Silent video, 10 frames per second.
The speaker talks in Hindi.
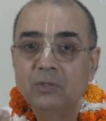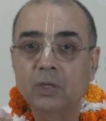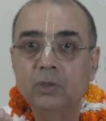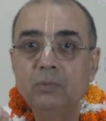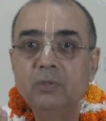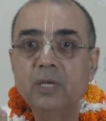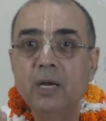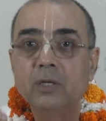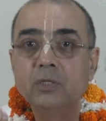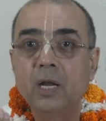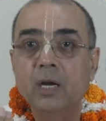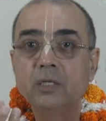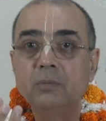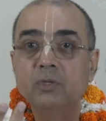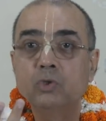शक्ति मीन्स एनर्जी
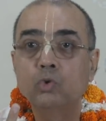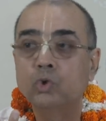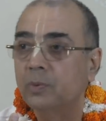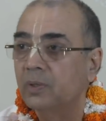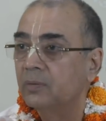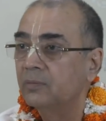एनर्जी मीन्स सूक्ष्म